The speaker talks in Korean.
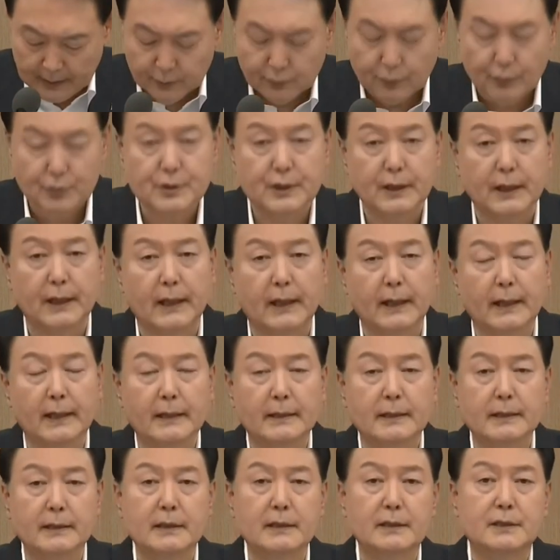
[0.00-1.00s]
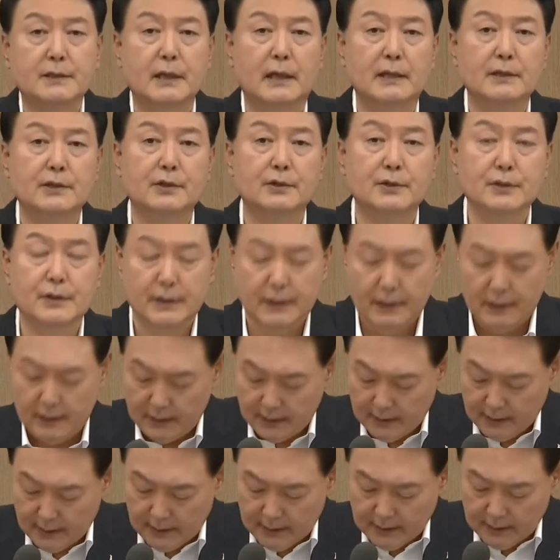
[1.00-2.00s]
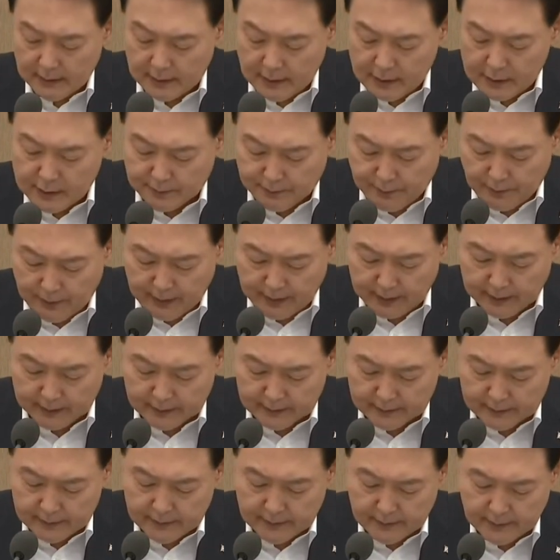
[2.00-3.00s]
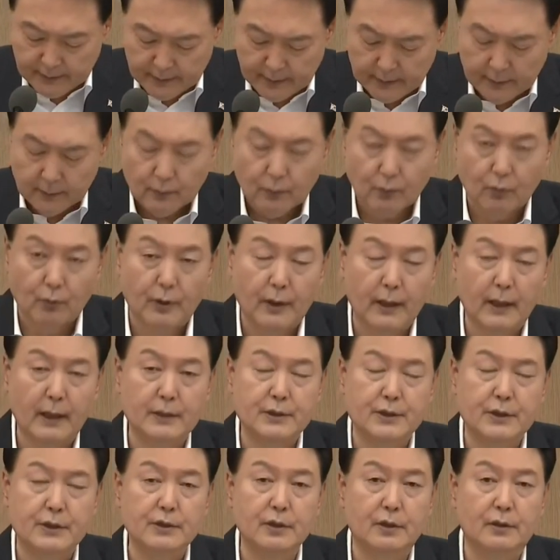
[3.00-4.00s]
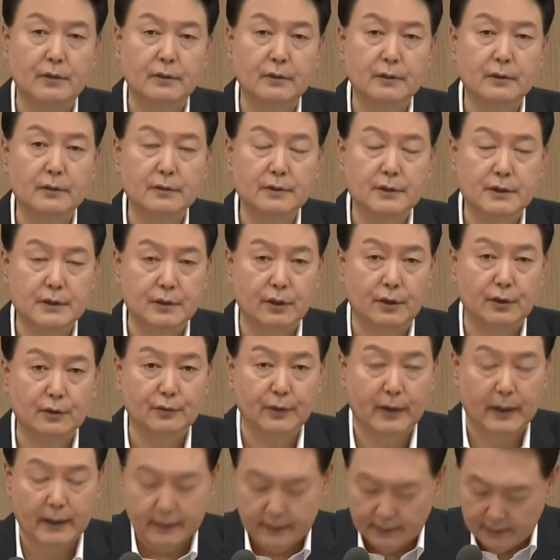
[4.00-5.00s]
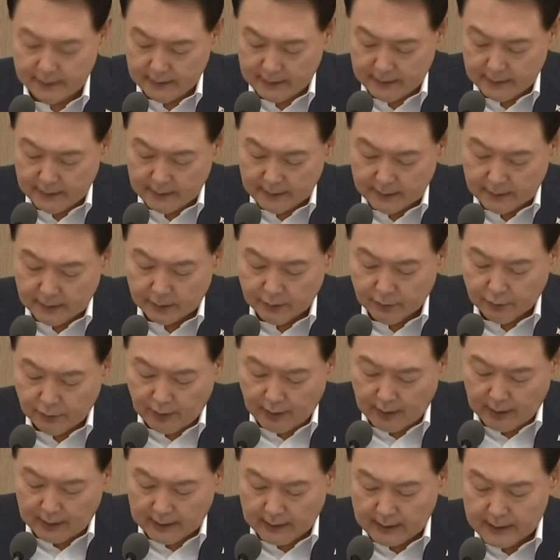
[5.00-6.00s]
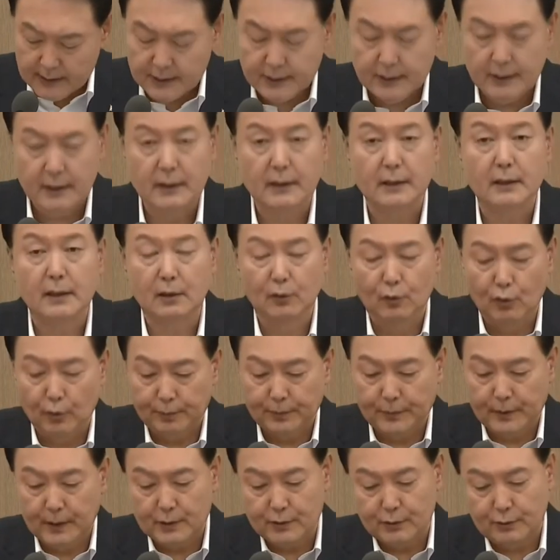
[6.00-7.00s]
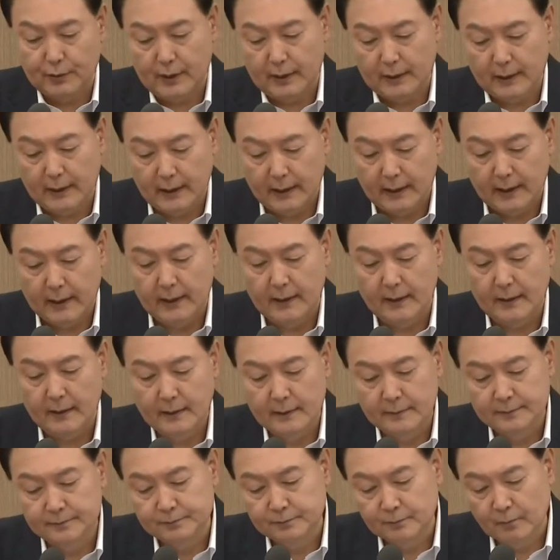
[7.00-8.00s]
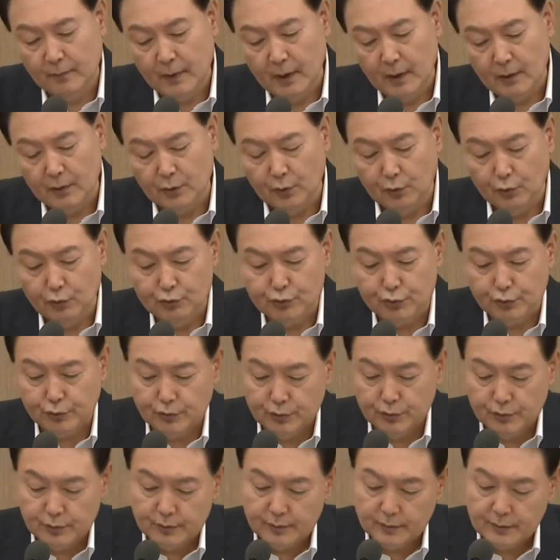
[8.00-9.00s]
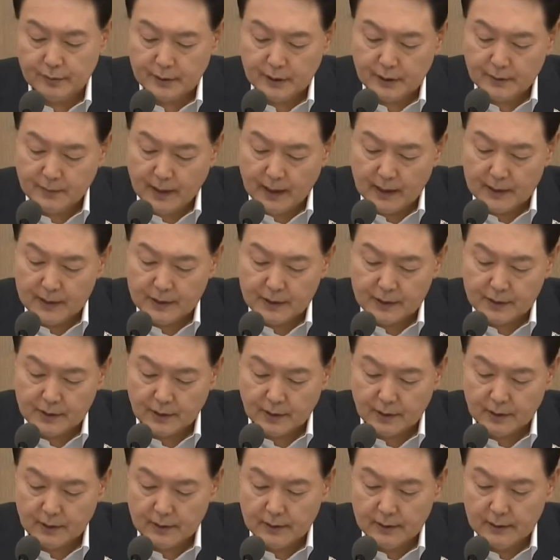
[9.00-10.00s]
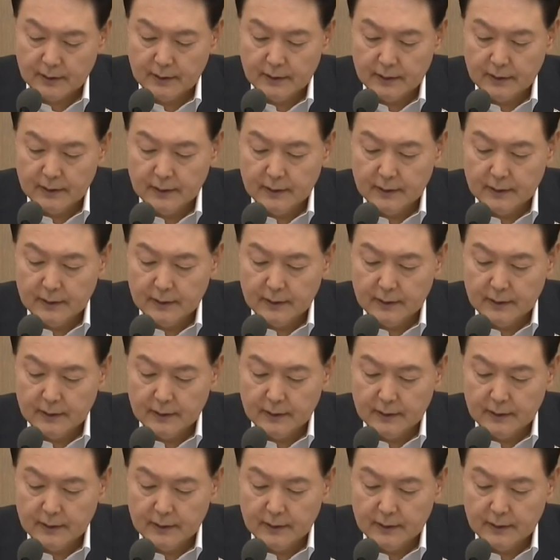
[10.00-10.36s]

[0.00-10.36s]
반도체, 2차 전지, 디스플레이 등 올해 지적 지정된 특화단지 7개소에 대해 용수 등 기반시설,